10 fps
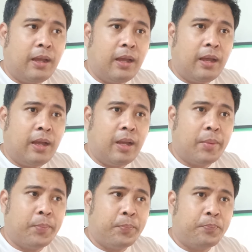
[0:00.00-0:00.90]

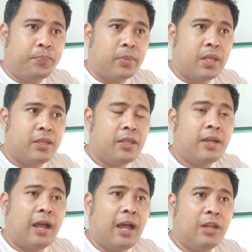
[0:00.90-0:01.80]
um,
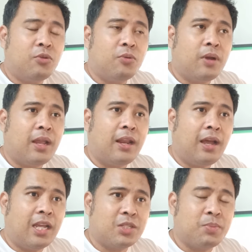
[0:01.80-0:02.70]
hindi gaanong
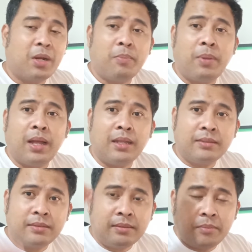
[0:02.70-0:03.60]
kalakas magpa
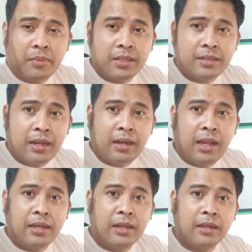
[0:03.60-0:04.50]

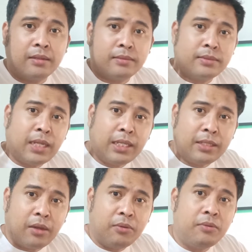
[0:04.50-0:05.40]
magtanggal ng
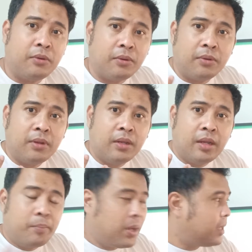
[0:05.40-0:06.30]
sakit ng ulo,
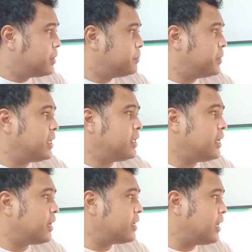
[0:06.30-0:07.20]
pag
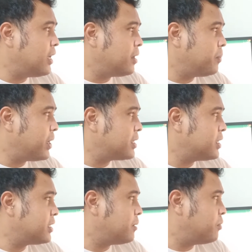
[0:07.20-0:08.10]
binilagyan ng
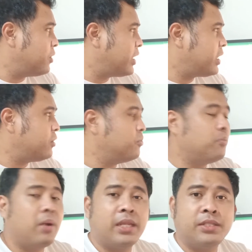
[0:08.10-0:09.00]
paracetamol,
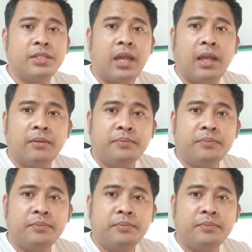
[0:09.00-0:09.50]
ikinumbine siya.